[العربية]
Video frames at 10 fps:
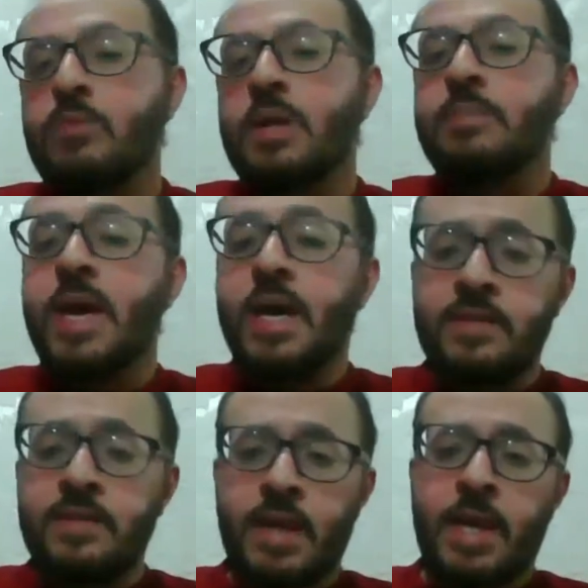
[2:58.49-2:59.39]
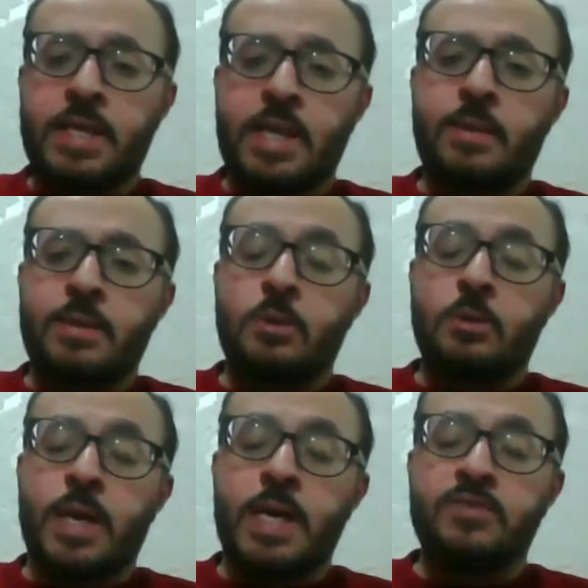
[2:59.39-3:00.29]
أو ما الباعث على كتابة
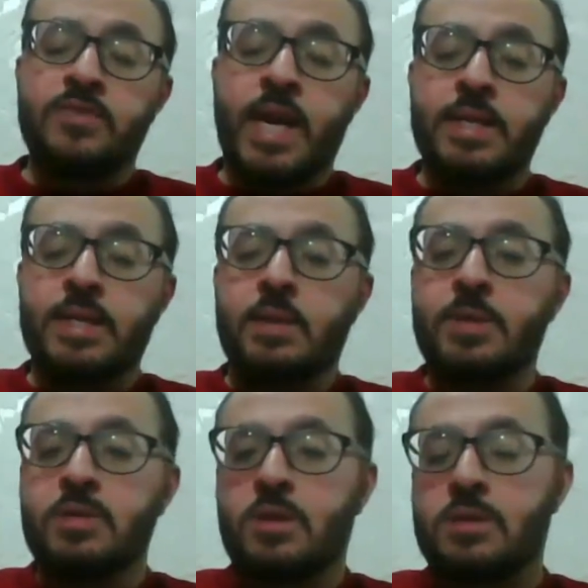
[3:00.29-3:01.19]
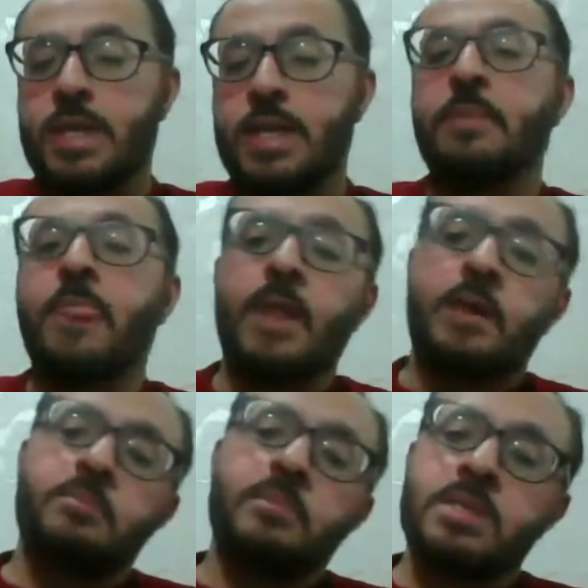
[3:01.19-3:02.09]
القرآن في عهد النبي صلى الله عليه وسلم
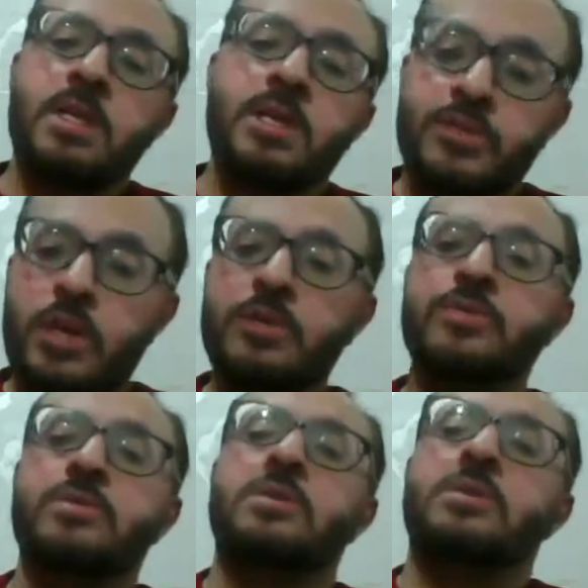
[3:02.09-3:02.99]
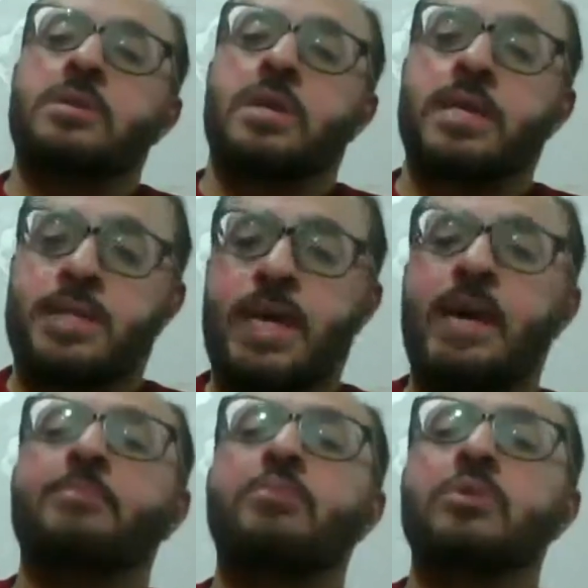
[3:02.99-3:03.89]
مزيد احتياط
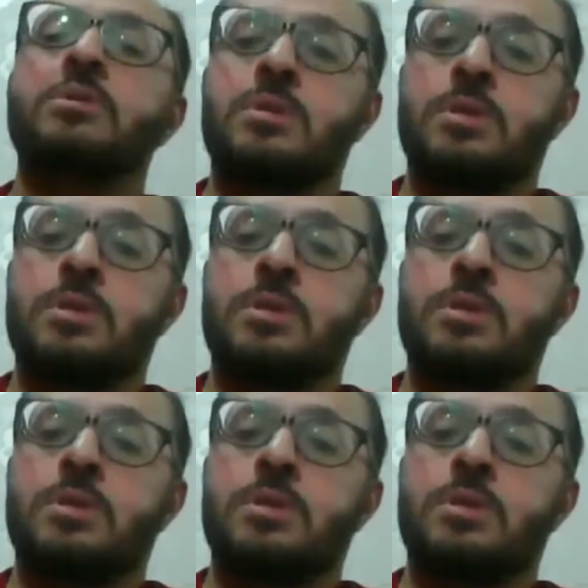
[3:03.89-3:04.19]
التعبد